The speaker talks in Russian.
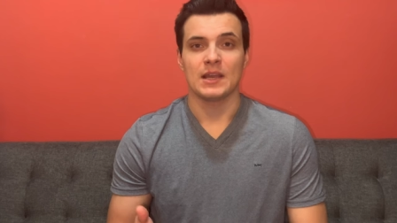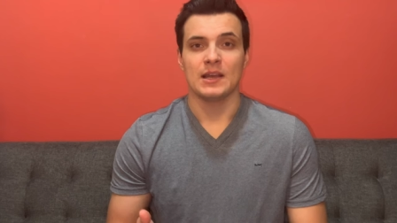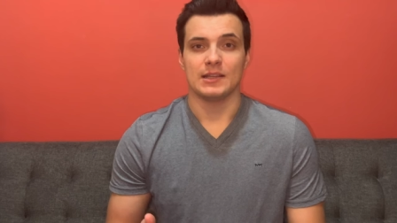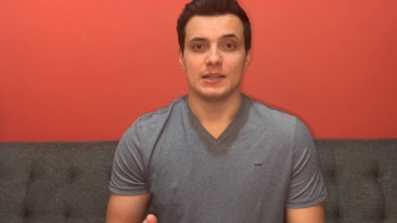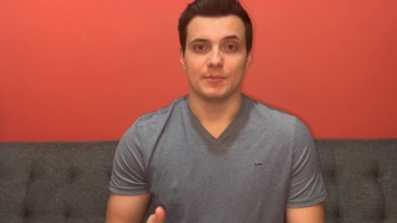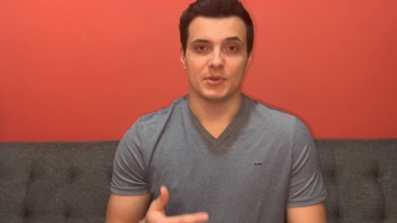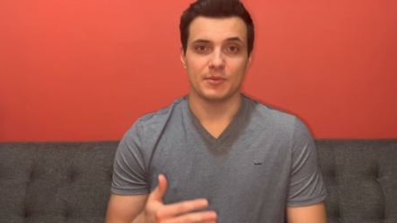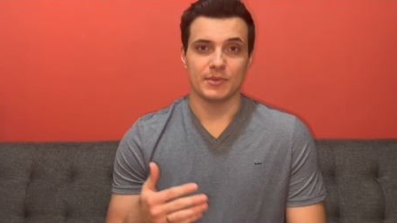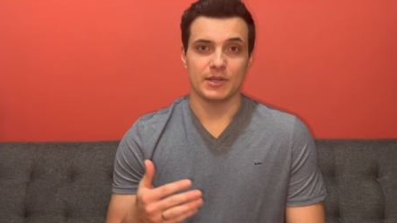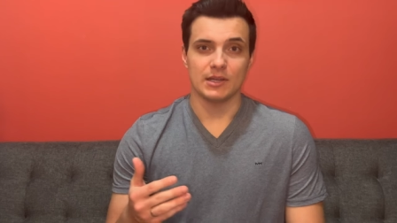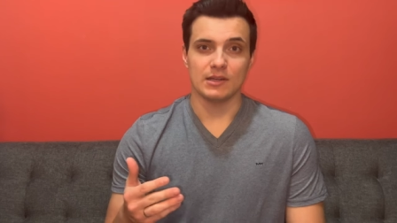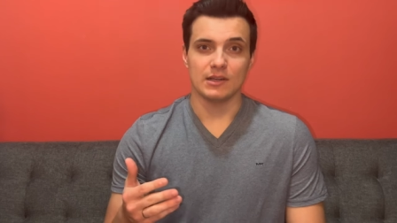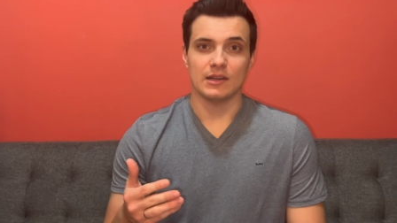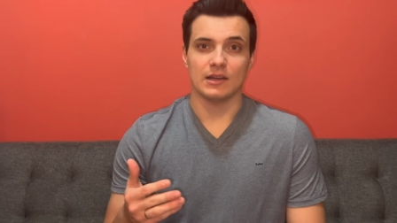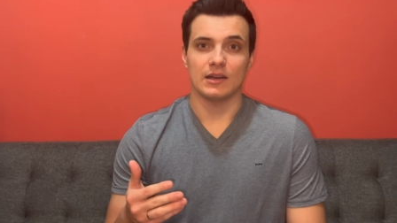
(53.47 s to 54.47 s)

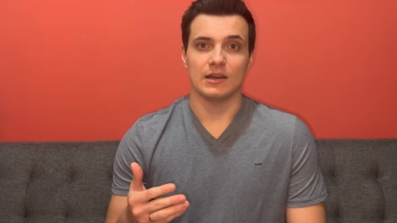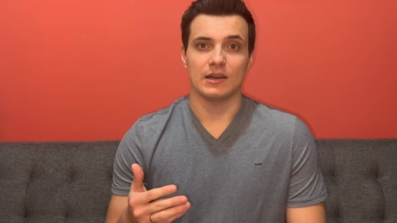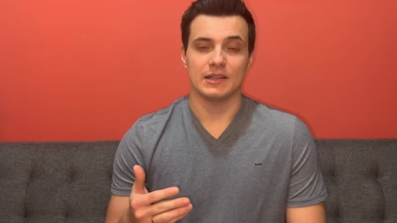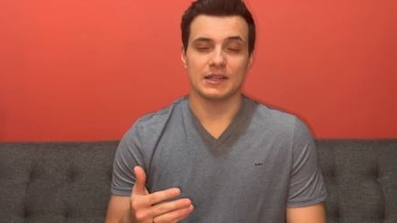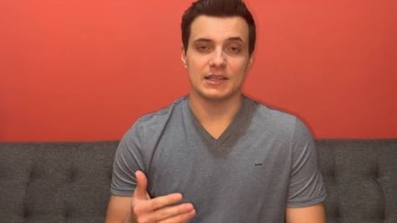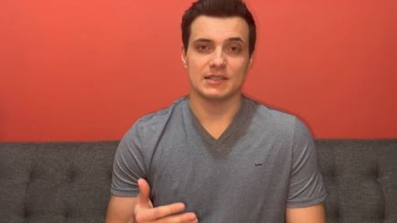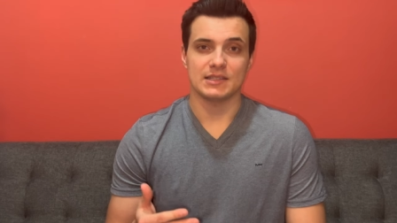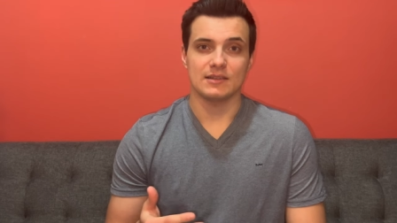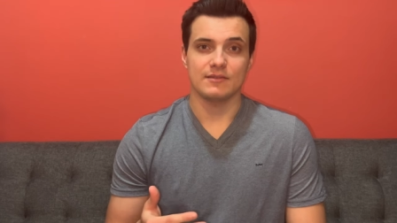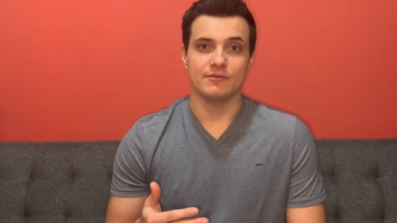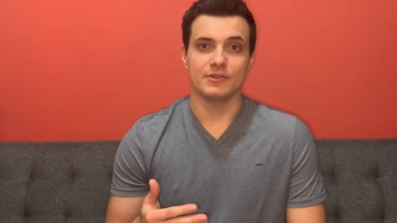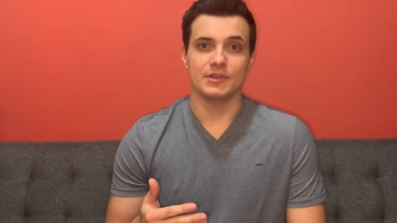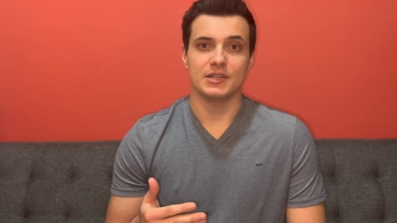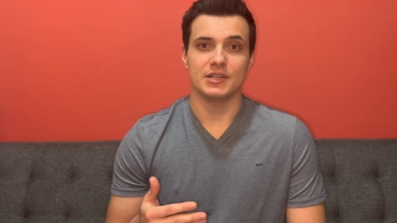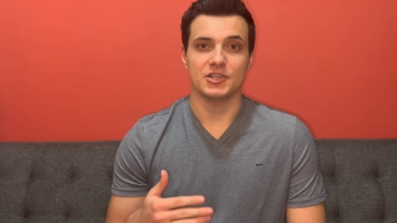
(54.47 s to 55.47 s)
Например, э, если
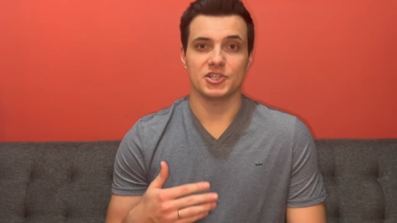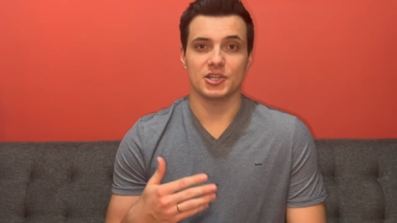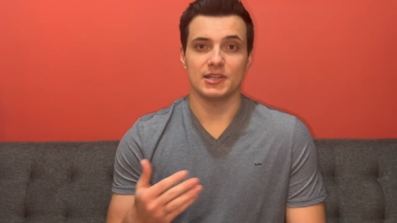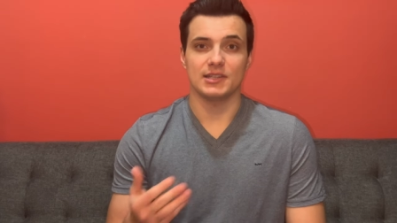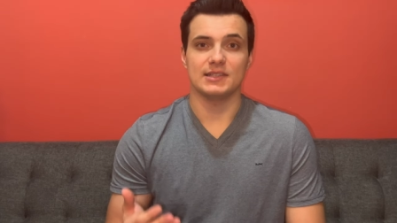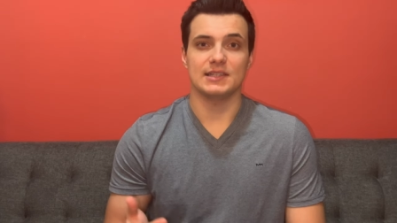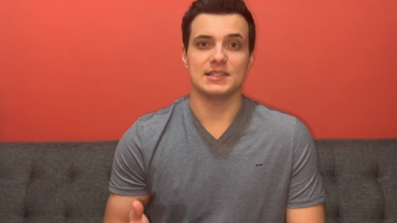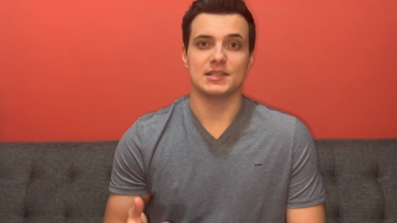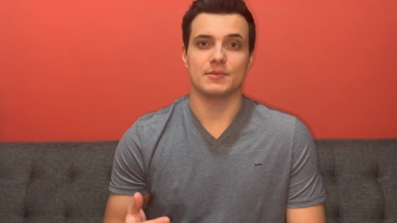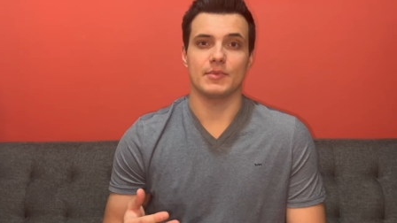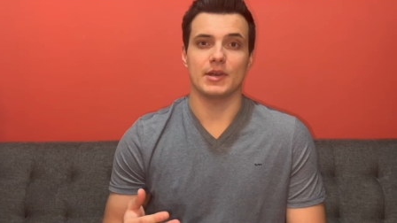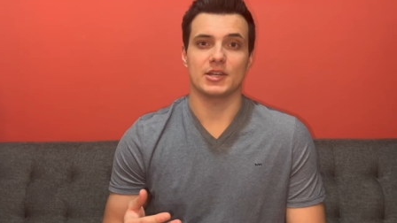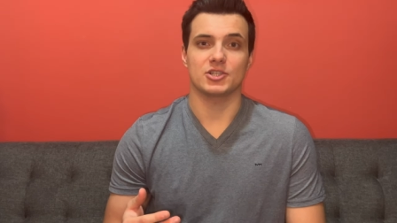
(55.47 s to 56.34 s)
вы решили для себя,